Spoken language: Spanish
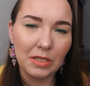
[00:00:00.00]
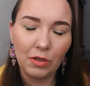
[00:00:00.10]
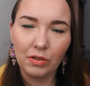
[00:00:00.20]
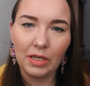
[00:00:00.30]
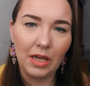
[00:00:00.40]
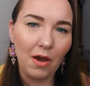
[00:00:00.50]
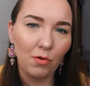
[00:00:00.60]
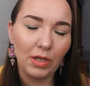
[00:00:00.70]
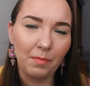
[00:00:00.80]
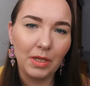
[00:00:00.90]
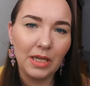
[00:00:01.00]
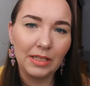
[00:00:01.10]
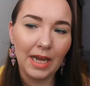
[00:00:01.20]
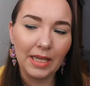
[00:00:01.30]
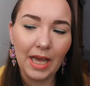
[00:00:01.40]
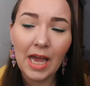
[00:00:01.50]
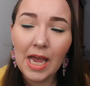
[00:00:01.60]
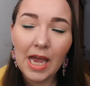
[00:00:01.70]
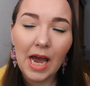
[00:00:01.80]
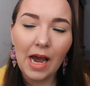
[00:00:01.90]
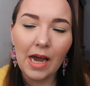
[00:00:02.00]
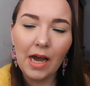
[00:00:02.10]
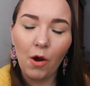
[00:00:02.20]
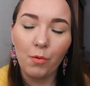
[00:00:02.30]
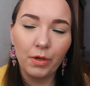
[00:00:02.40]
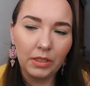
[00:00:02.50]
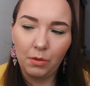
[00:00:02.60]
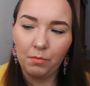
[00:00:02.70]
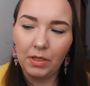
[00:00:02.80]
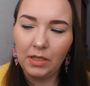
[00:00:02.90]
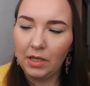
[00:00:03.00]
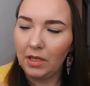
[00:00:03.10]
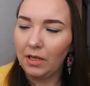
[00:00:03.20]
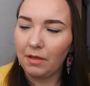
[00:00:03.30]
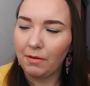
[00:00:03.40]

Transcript: y Yo tenía una mini talla ah, o, bueno, mini